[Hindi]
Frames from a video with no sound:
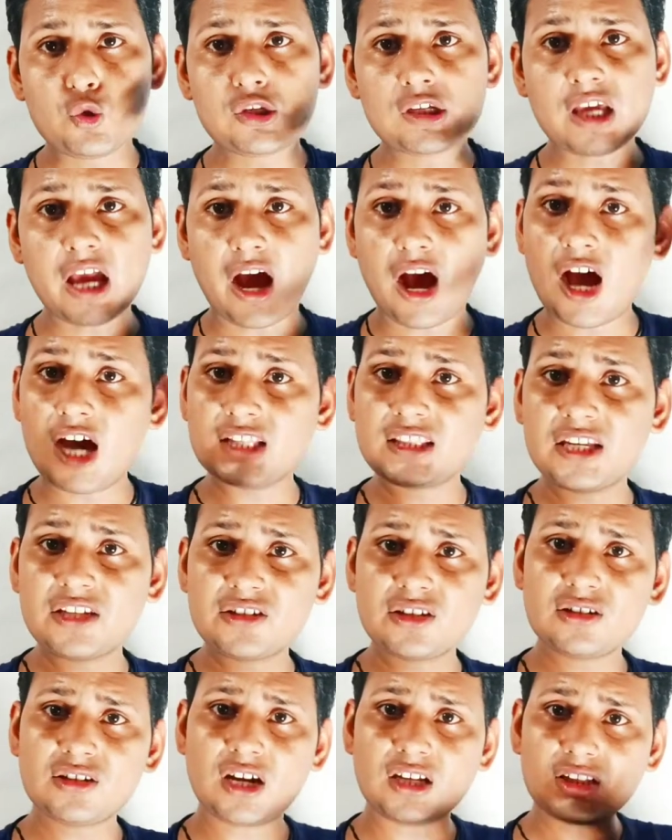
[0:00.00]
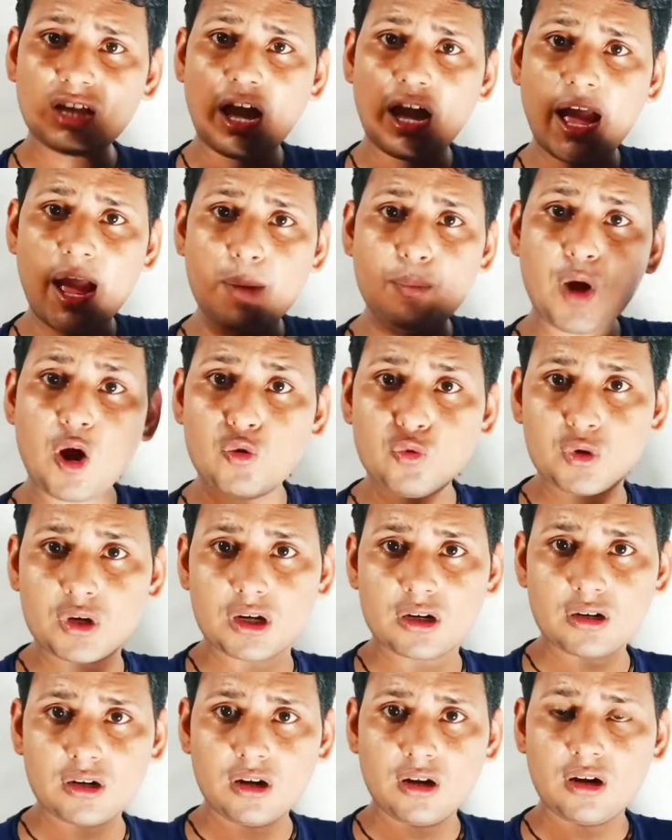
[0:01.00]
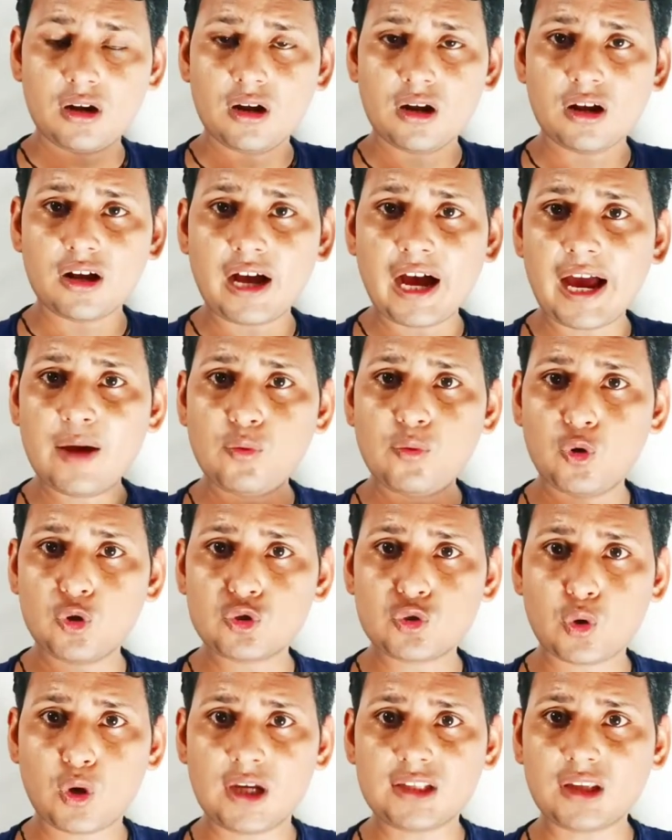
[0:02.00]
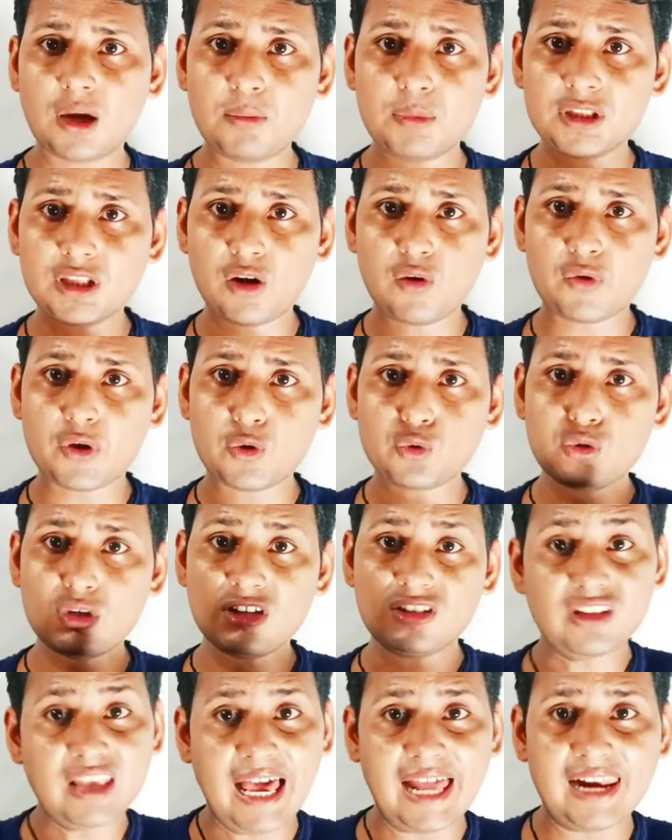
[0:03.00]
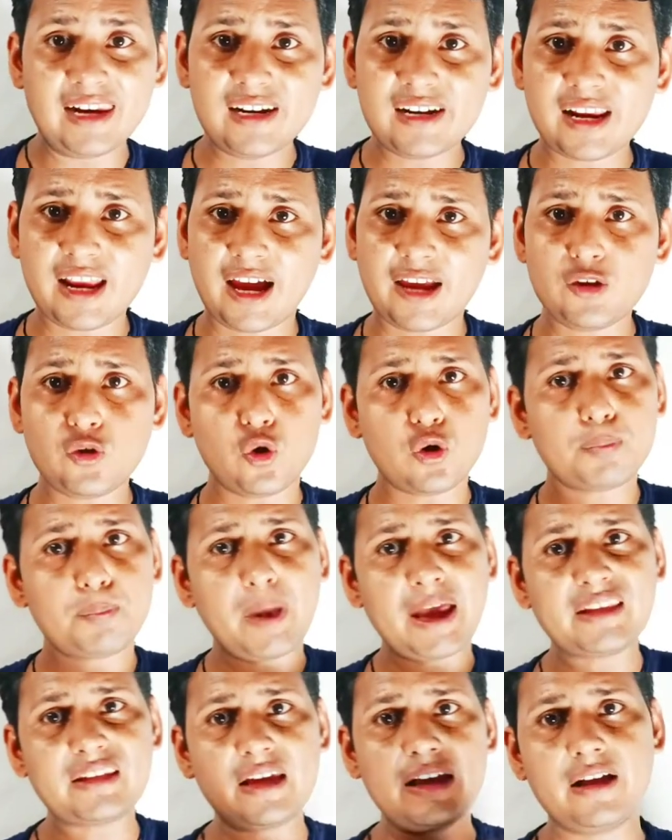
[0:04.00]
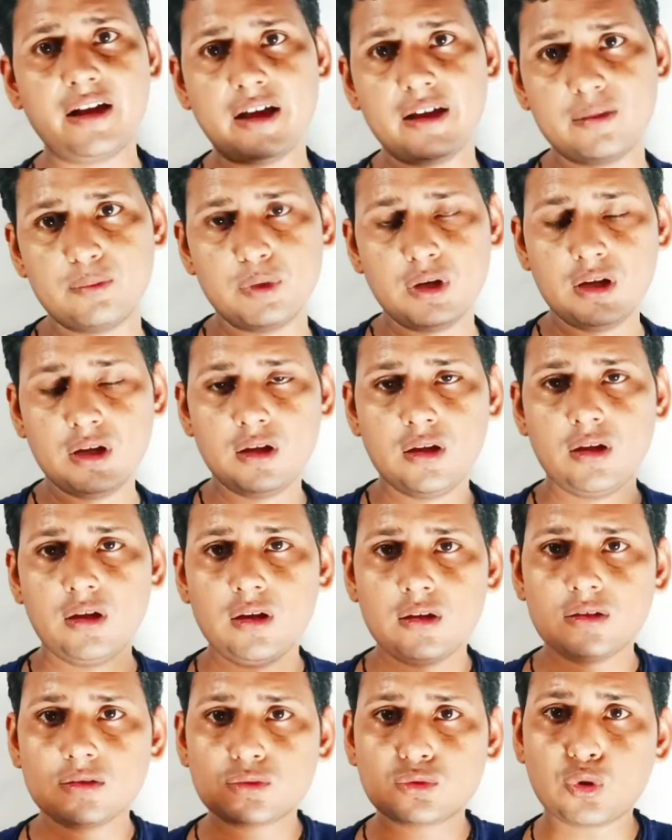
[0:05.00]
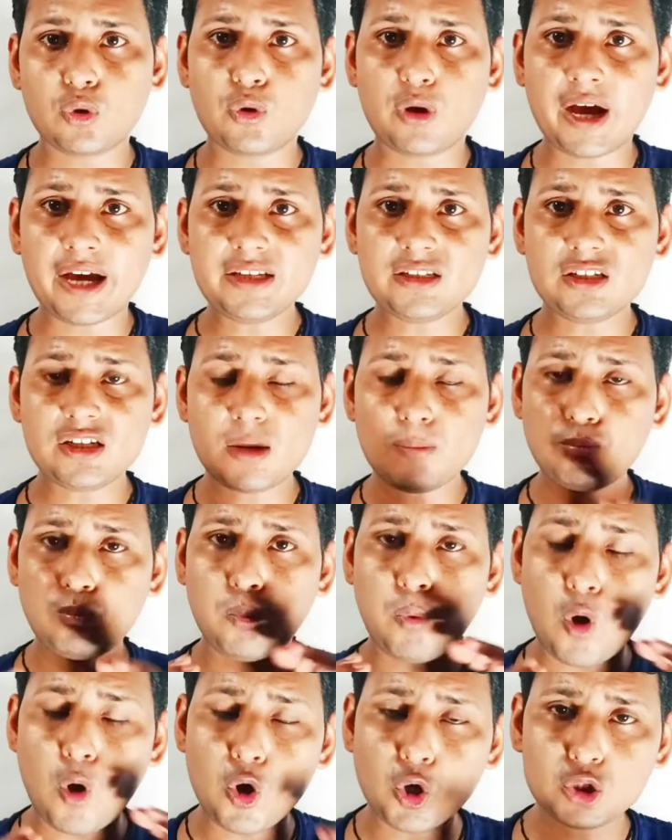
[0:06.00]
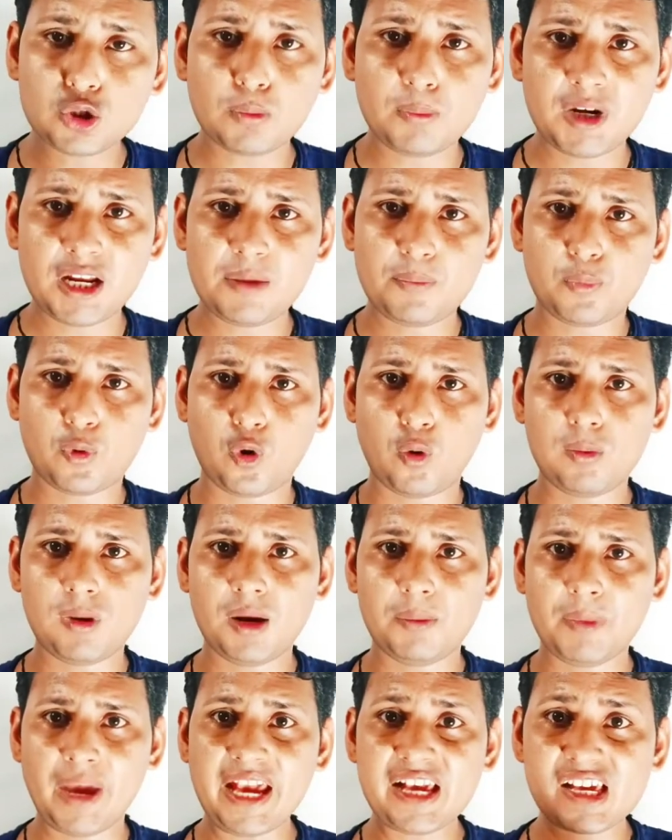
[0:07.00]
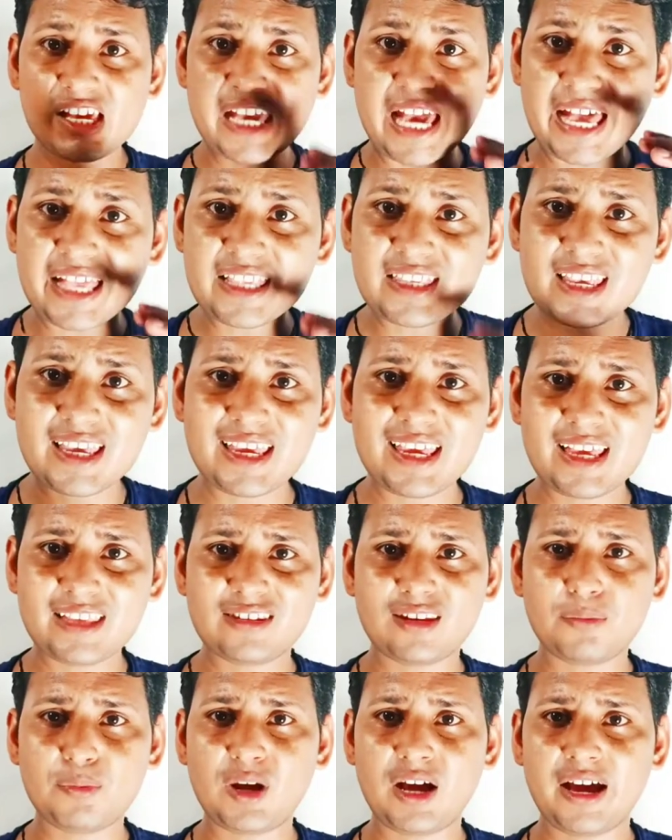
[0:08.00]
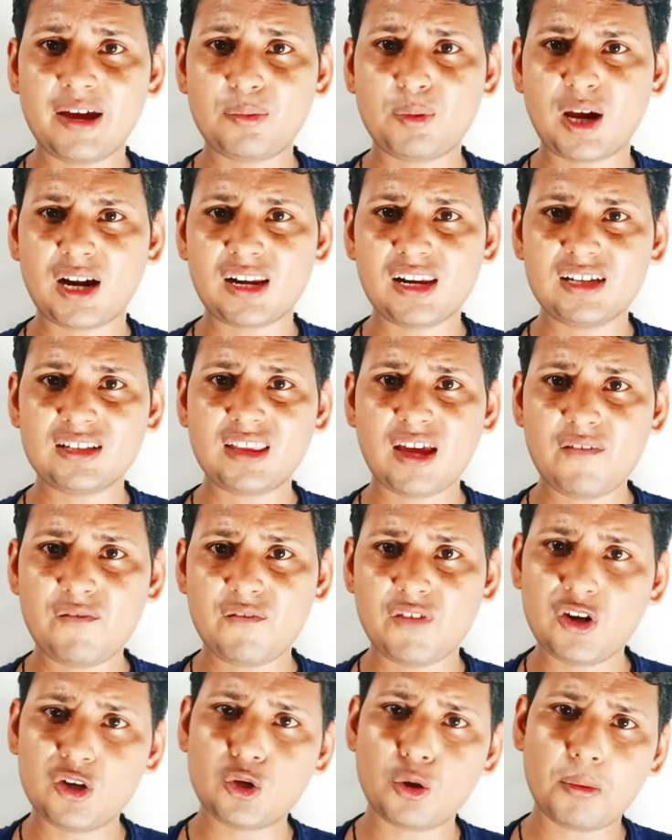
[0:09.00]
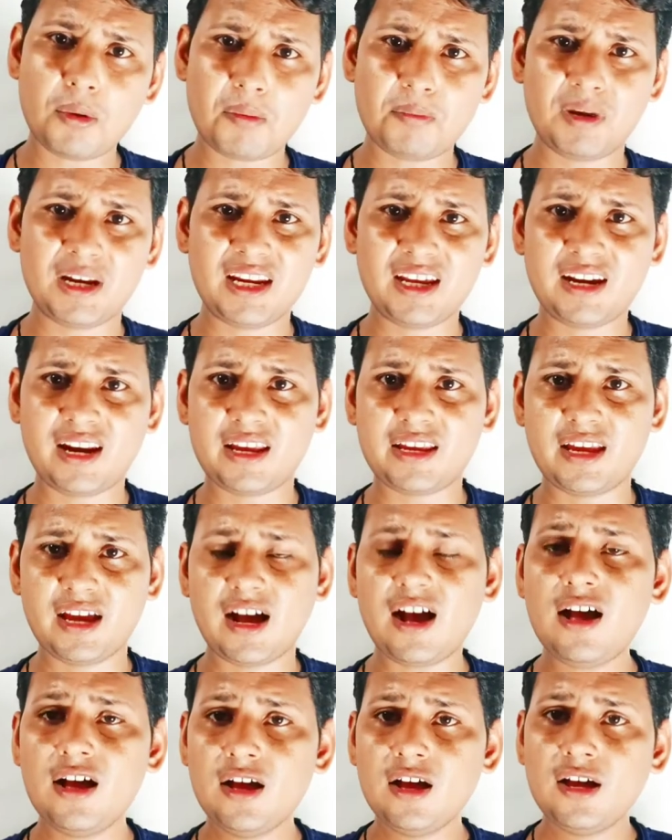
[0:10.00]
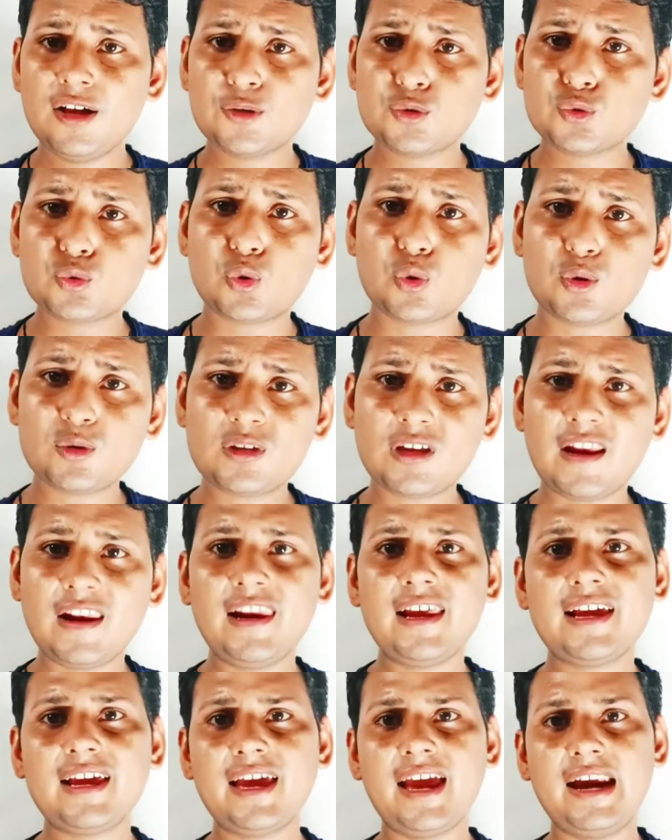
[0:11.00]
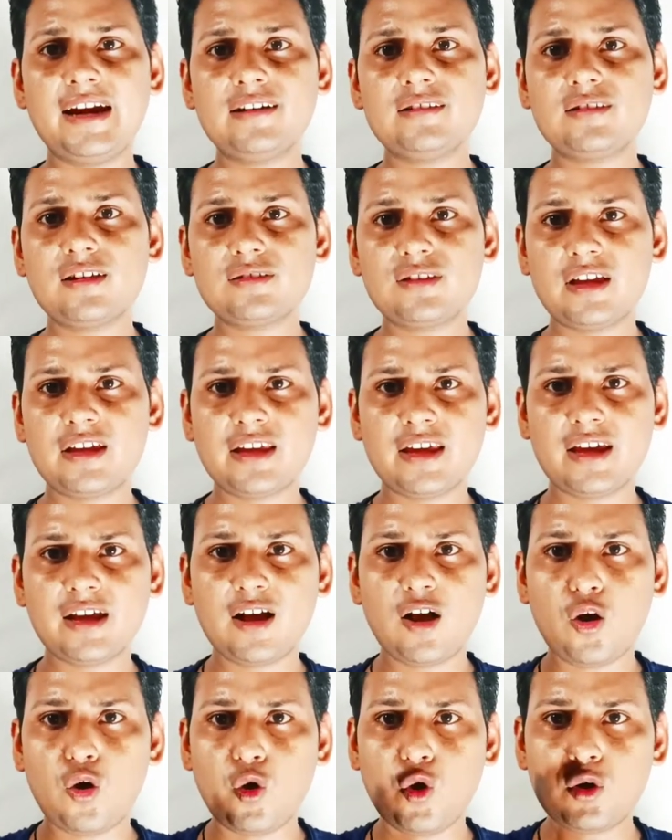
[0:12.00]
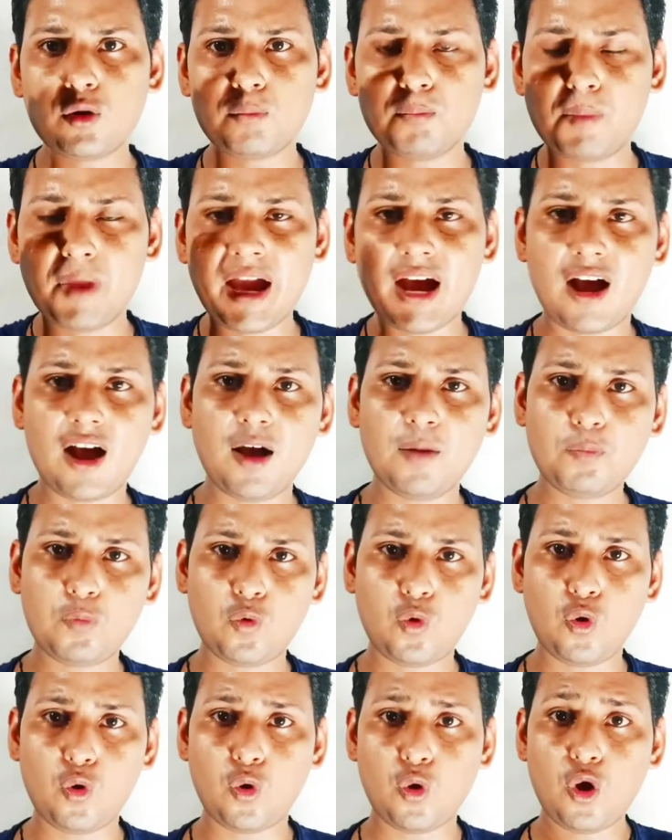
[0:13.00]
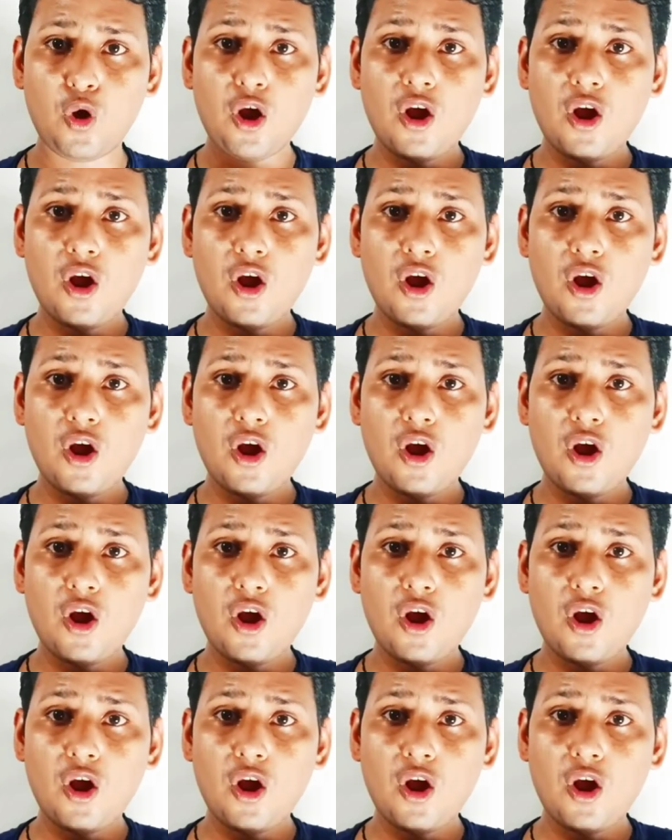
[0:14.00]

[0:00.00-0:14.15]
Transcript: उसके आधे से ज़्यादा अमाउंट गायब हो चुका था मतलब कि उसकी सैलरी आई और पैसे गायब सो so गाइज ये बहुत बड़ी प्रॉब्लम है कैसे ये सब गायब कर लेते हैं वीडियो में बने रहिएगा शुरू से लेके एंड तक देखिएगा और मैं आपको